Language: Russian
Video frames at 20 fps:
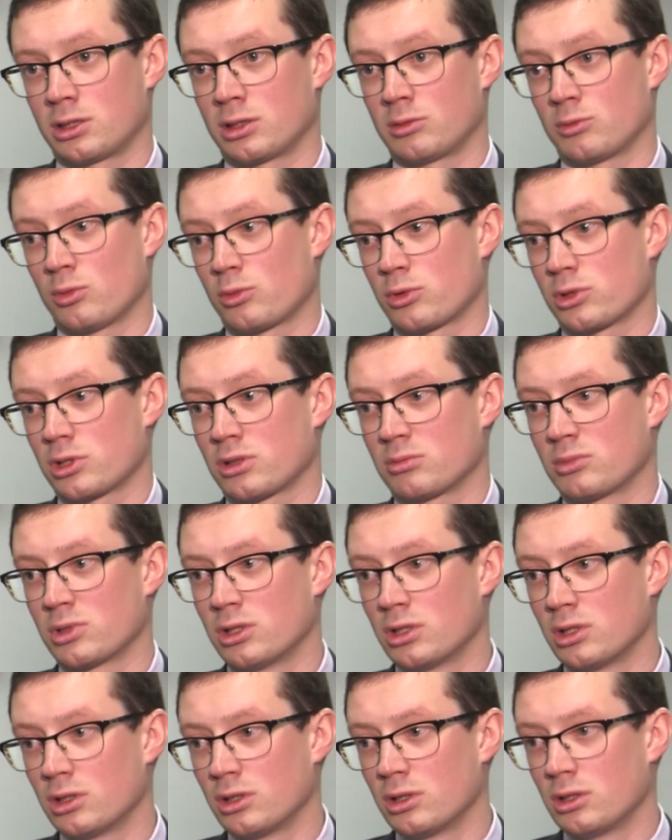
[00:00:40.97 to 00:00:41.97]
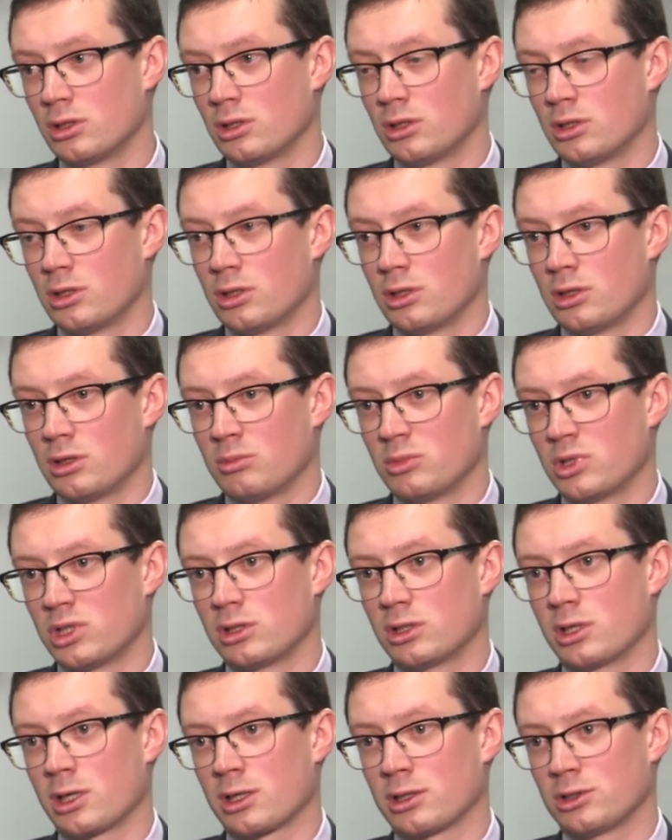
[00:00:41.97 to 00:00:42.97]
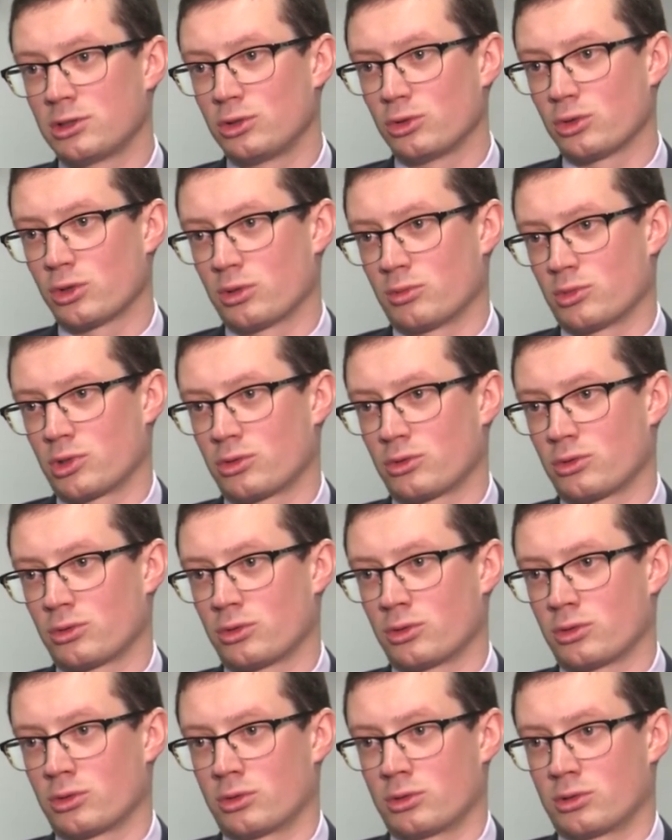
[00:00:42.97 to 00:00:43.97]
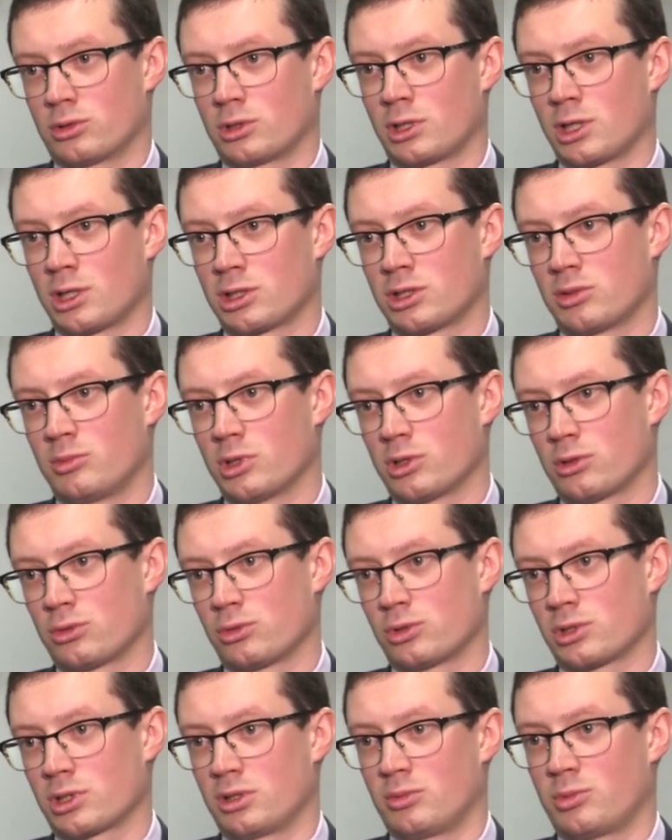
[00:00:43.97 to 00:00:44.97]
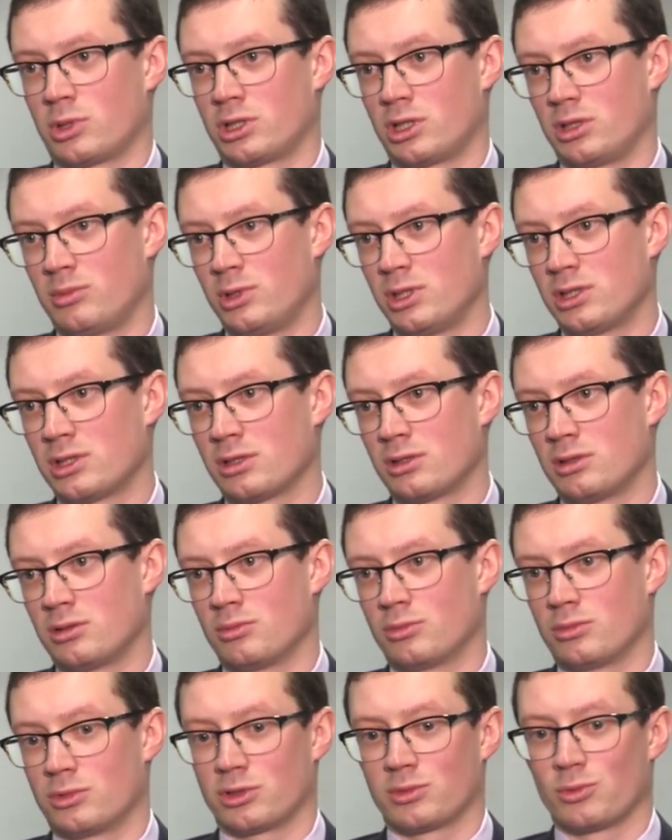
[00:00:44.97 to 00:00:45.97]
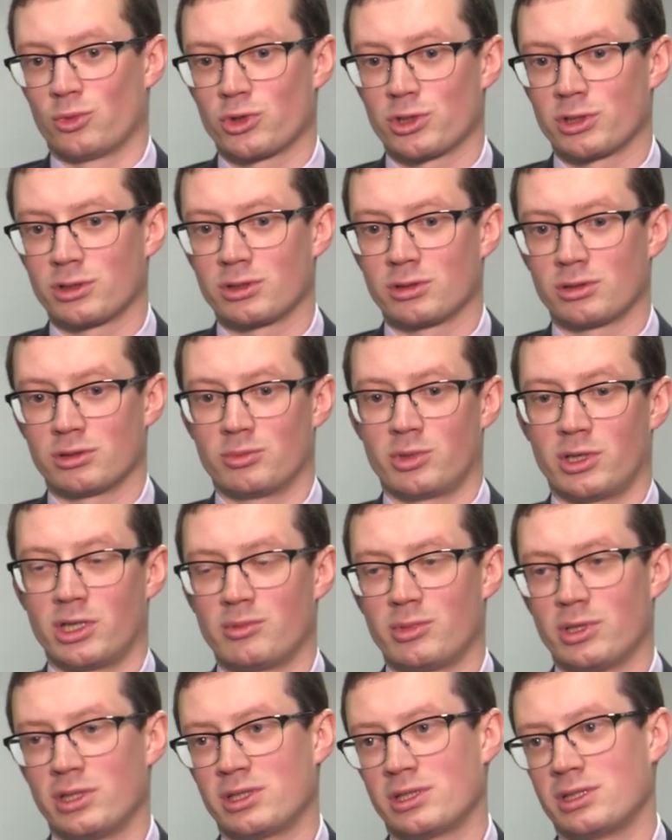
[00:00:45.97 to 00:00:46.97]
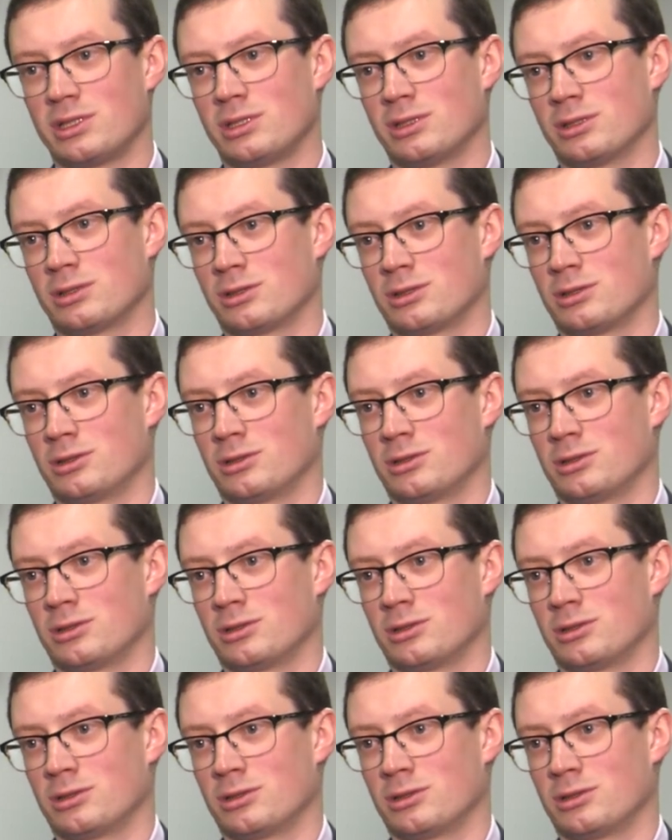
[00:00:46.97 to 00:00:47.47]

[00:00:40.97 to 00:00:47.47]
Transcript: Таким образом, мы гарантируем, что каждый белорусский потребитель сможет приобрести